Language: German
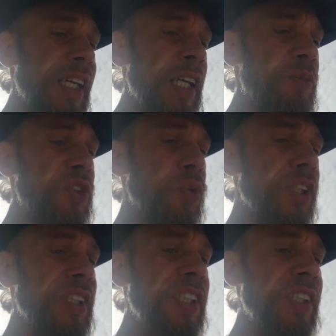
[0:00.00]
Im
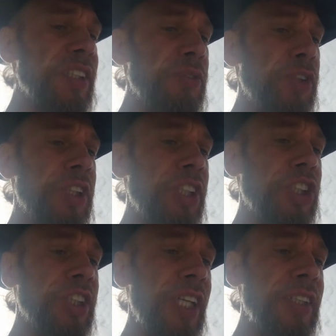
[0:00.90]
Zuge dieser für die
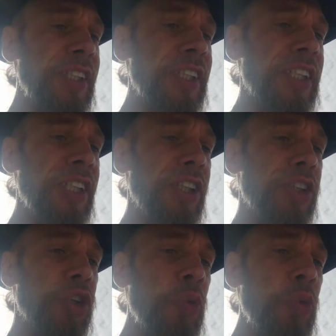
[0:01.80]
Stadtregierung